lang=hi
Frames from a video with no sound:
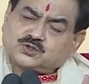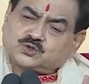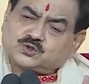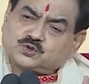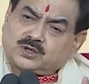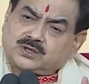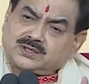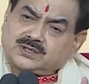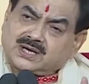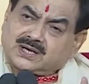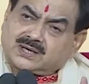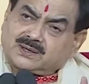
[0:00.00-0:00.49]

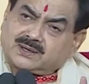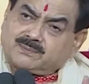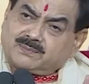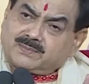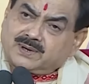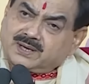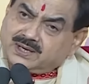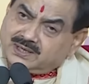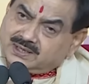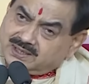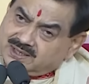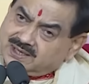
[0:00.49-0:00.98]
स्वयं
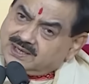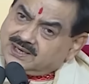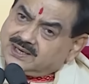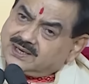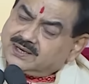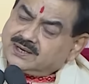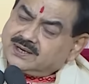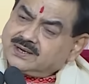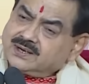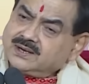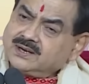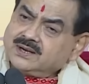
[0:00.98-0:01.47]
में ही
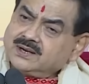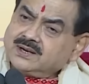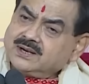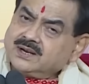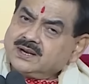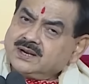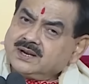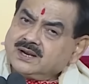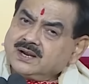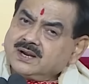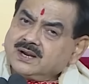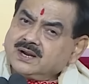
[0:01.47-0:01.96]

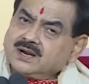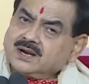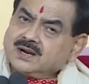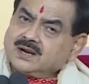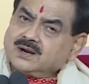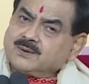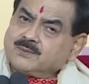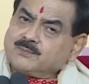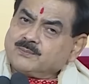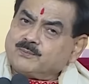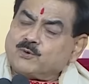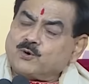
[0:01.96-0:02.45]

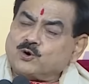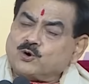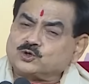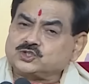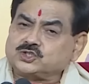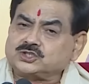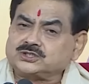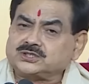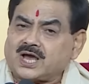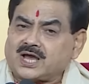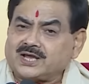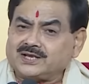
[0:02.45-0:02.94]

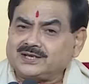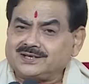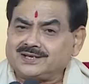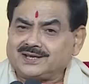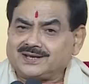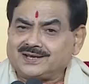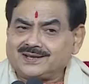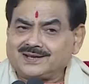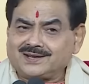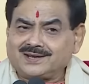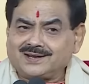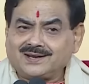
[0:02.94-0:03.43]
मोक्षदायी
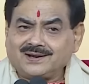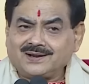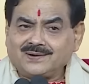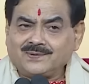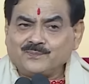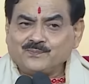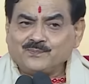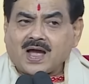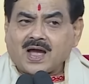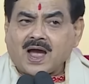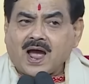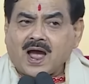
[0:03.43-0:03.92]
है
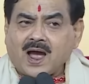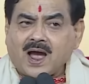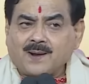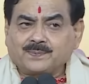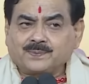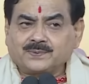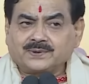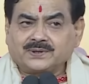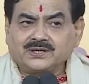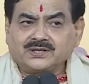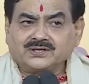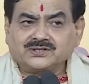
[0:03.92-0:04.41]

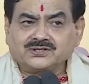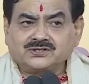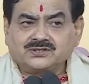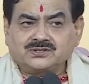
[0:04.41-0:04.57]
आपके